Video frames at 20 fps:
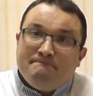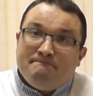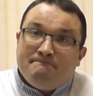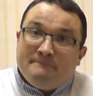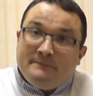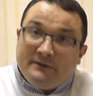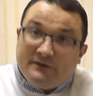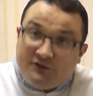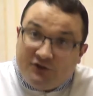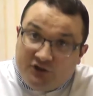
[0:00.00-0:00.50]

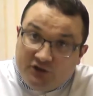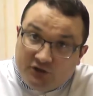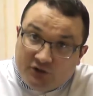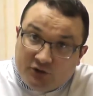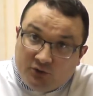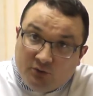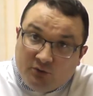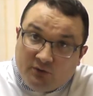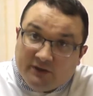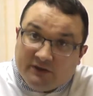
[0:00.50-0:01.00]
Значит,
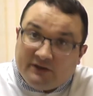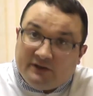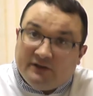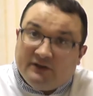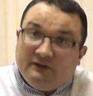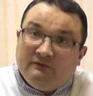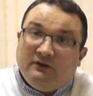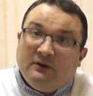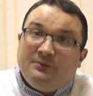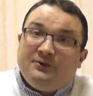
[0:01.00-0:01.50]
что
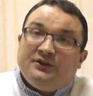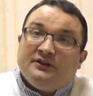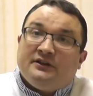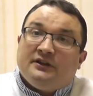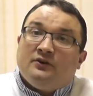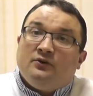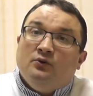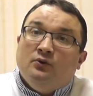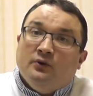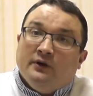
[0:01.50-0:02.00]
это вообще
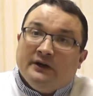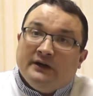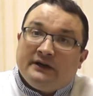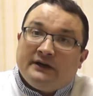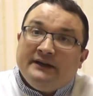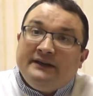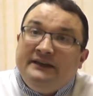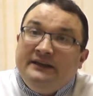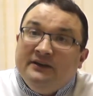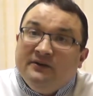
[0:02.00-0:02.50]
такое?
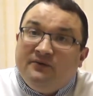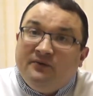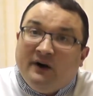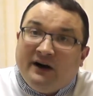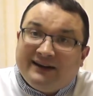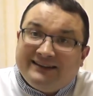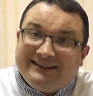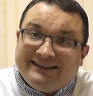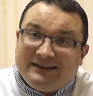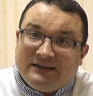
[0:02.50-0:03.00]
Какие
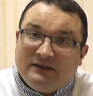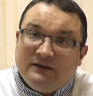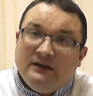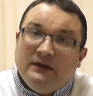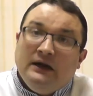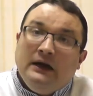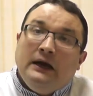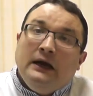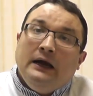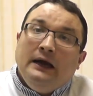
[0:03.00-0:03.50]
факторы?
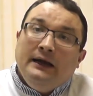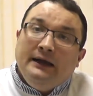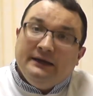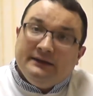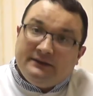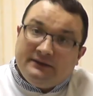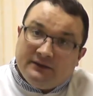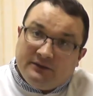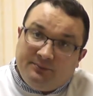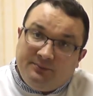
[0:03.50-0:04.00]

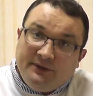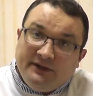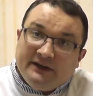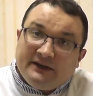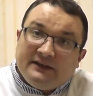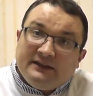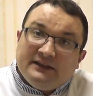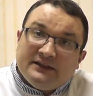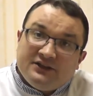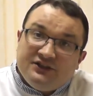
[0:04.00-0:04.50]
Это
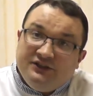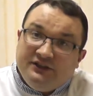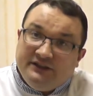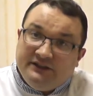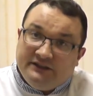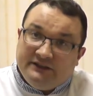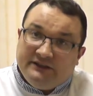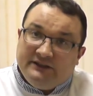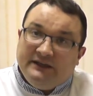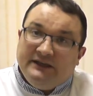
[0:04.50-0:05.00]

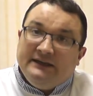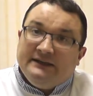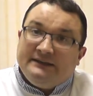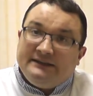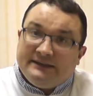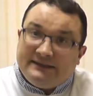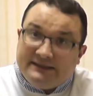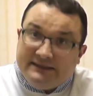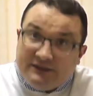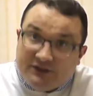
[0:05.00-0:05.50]
переохлаждение,
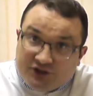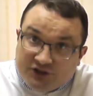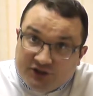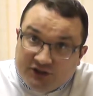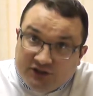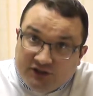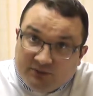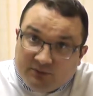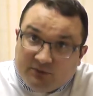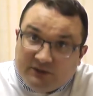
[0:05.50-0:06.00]
это
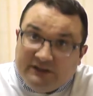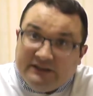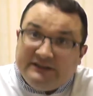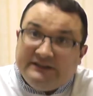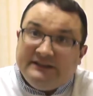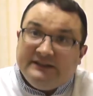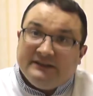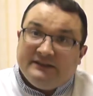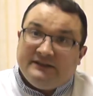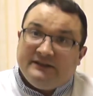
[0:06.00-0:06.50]
снижение
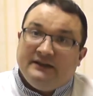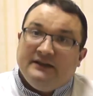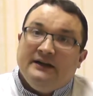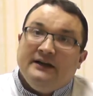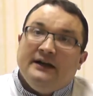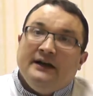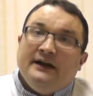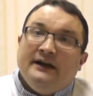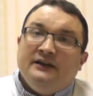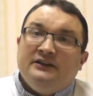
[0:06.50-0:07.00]
иммунитета,
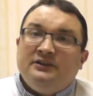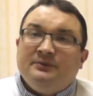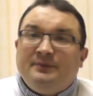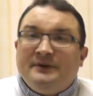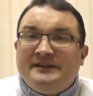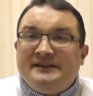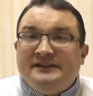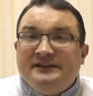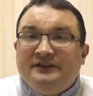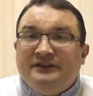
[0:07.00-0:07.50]
это
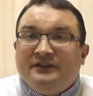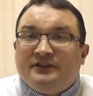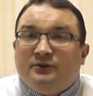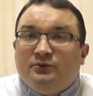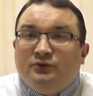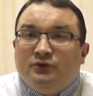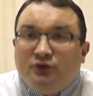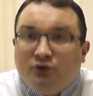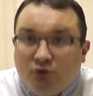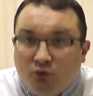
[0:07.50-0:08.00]
присоединение
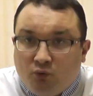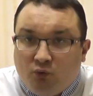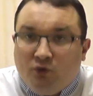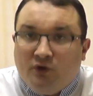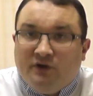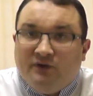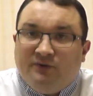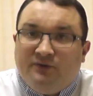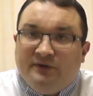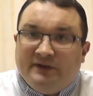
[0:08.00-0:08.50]
какой-то
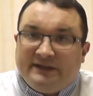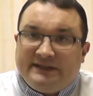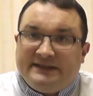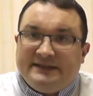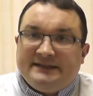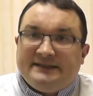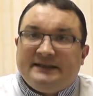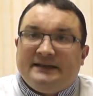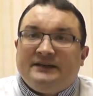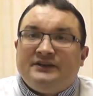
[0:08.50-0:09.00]
другой инфекции,
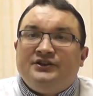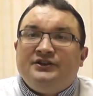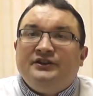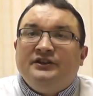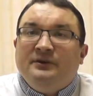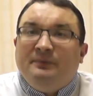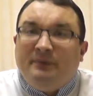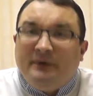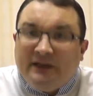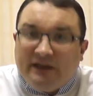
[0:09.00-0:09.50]

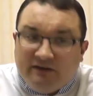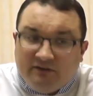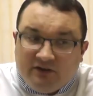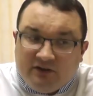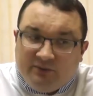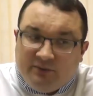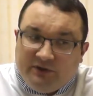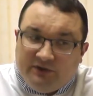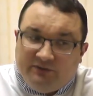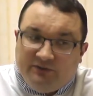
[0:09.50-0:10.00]
заражение
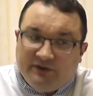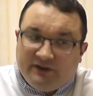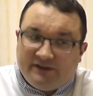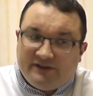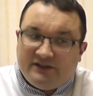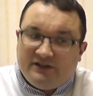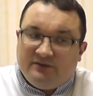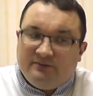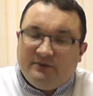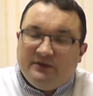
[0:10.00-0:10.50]
половыми
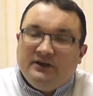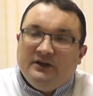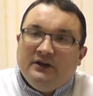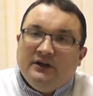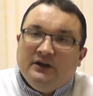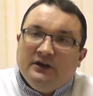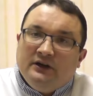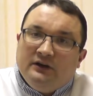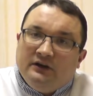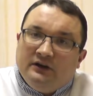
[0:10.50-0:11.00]
инфекциями,
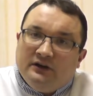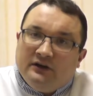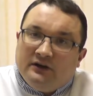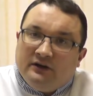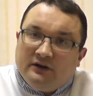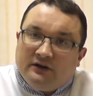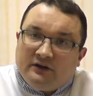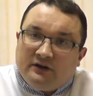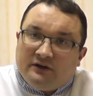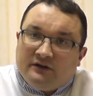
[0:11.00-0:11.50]

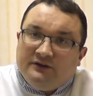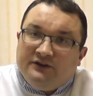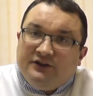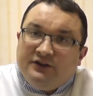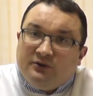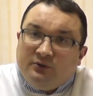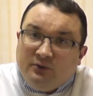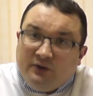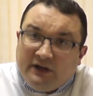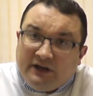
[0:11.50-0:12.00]
э,
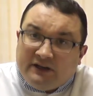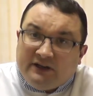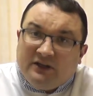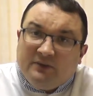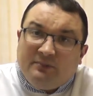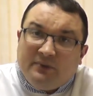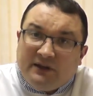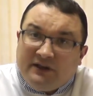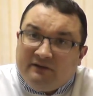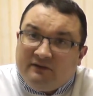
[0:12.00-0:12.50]
нерегулярная
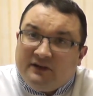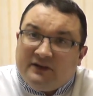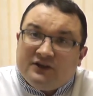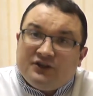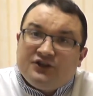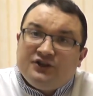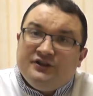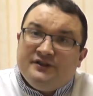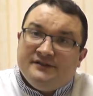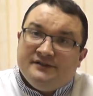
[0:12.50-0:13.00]
половая
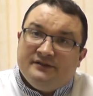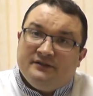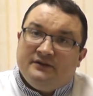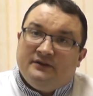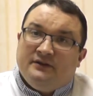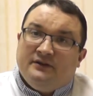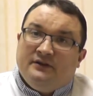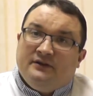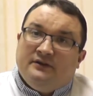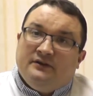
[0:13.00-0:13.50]
жизнь,
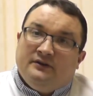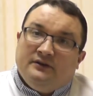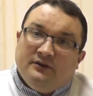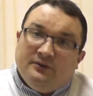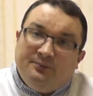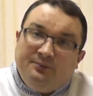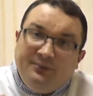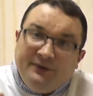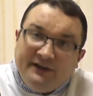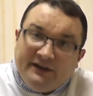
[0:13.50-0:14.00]
э,
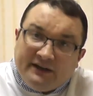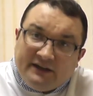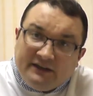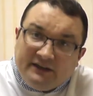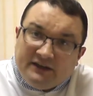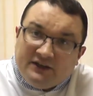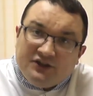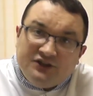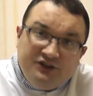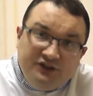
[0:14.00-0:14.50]

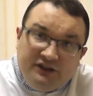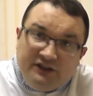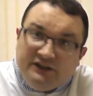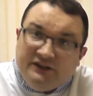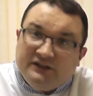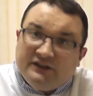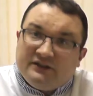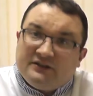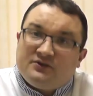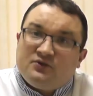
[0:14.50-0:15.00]

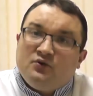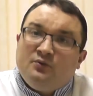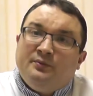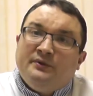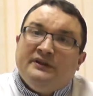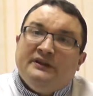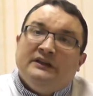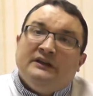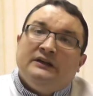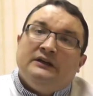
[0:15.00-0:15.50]
переохлаждение,
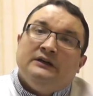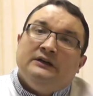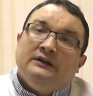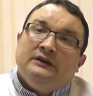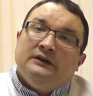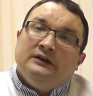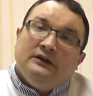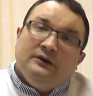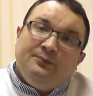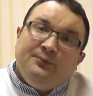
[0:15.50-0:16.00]
особенно
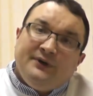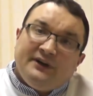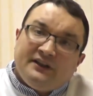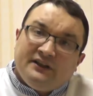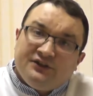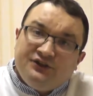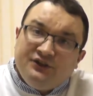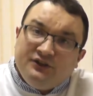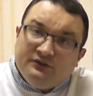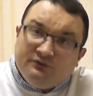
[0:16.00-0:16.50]
э,
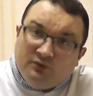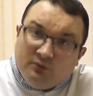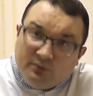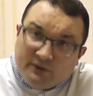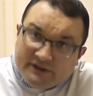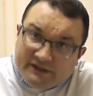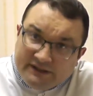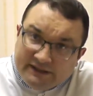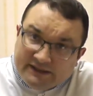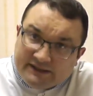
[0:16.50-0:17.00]
переохлаждение в
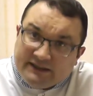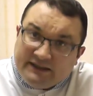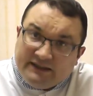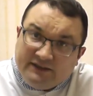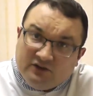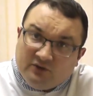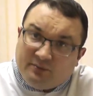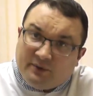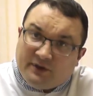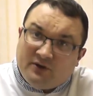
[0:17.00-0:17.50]
области
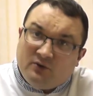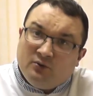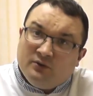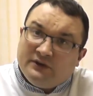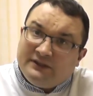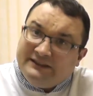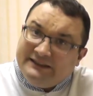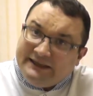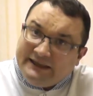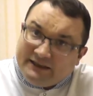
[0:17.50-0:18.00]
заднего прохода,
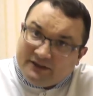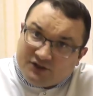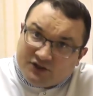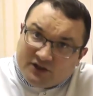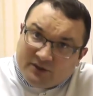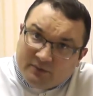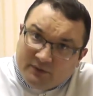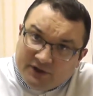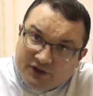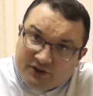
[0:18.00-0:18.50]
где
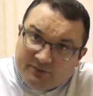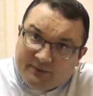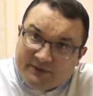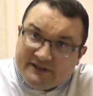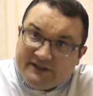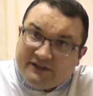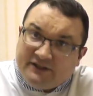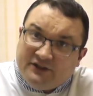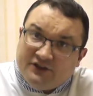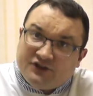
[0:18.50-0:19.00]
рядышком лежит
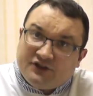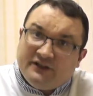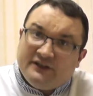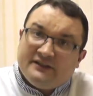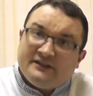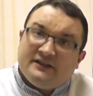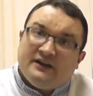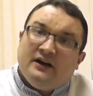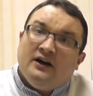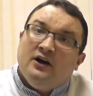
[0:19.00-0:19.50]
предстательная
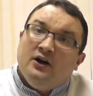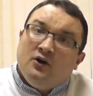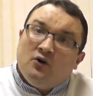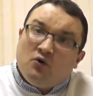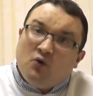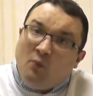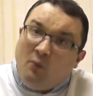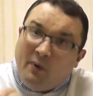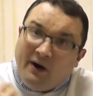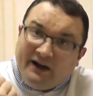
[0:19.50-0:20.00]
железа,
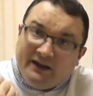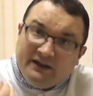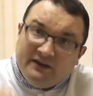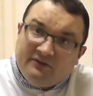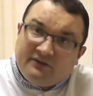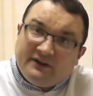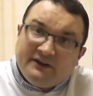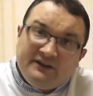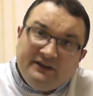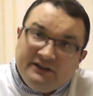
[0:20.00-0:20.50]
купание
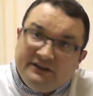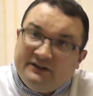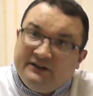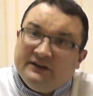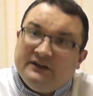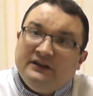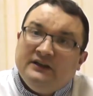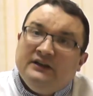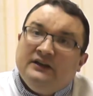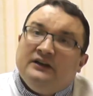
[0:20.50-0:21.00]
в
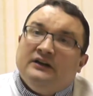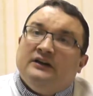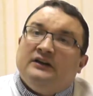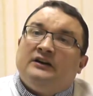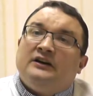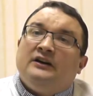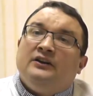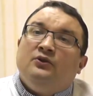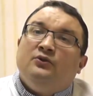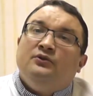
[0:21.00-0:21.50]
каких-то
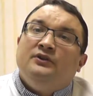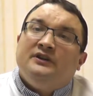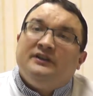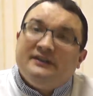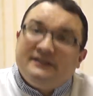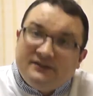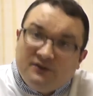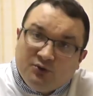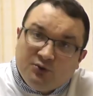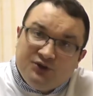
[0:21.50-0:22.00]
холодных
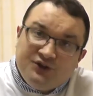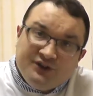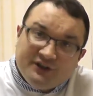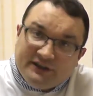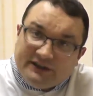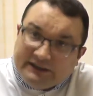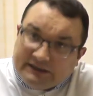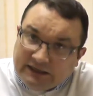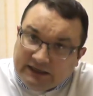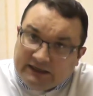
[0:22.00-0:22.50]

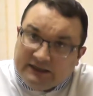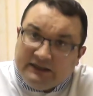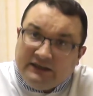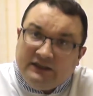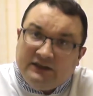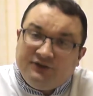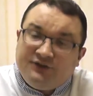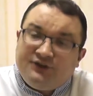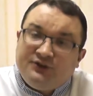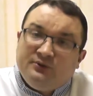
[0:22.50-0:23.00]
источниках и так
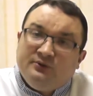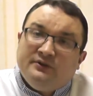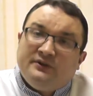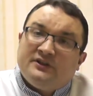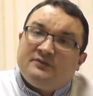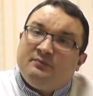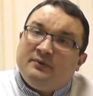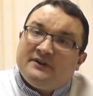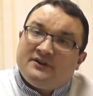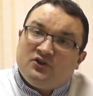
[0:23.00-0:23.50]
далее, все это
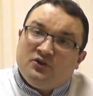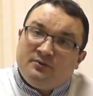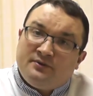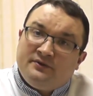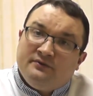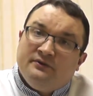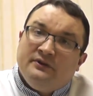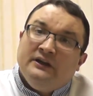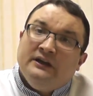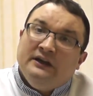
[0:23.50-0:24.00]

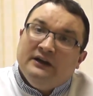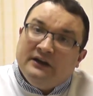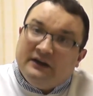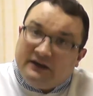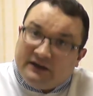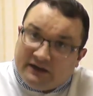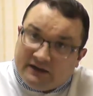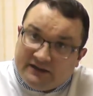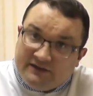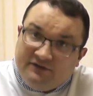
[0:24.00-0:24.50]
способствует
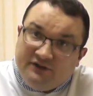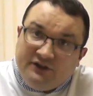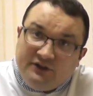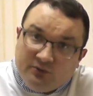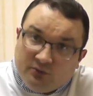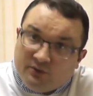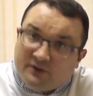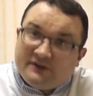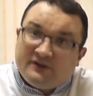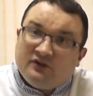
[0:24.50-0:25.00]

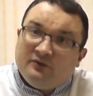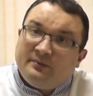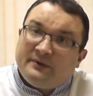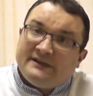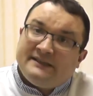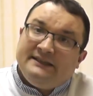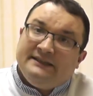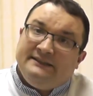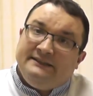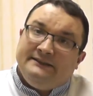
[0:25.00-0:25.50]
развитию острого
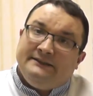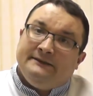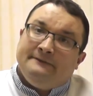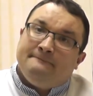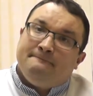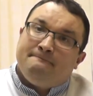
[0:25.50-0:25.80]
простатита.